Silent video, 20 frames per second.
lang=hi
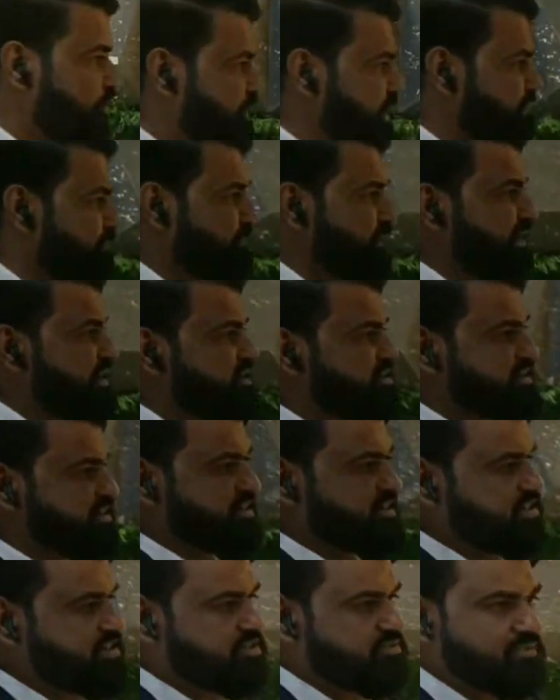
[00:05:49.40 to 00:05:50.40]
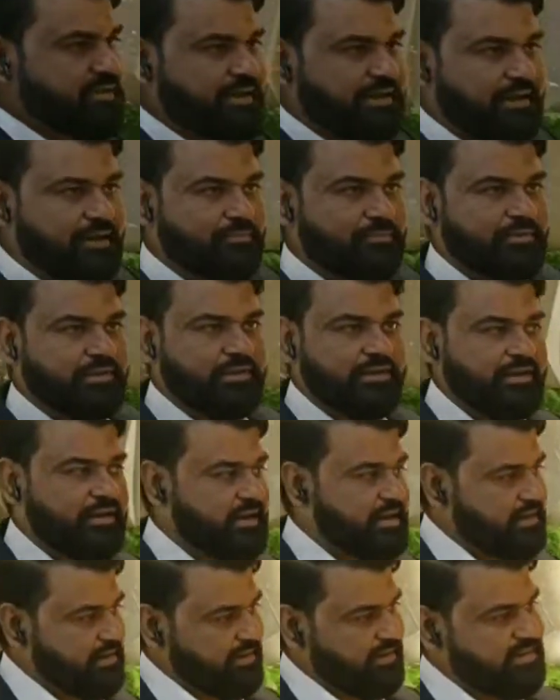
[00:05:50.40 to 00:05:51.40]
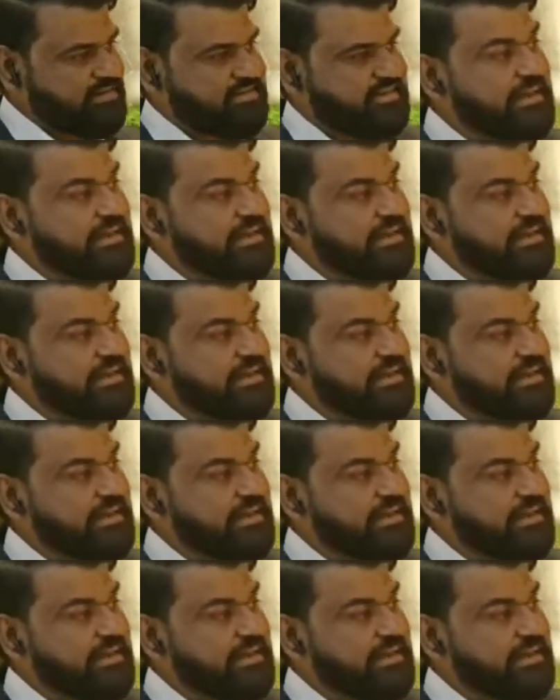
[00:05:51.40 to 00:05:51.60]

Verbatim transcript: है तो ये प्लेन स्ट्रक्चर्स में आगे आपने ये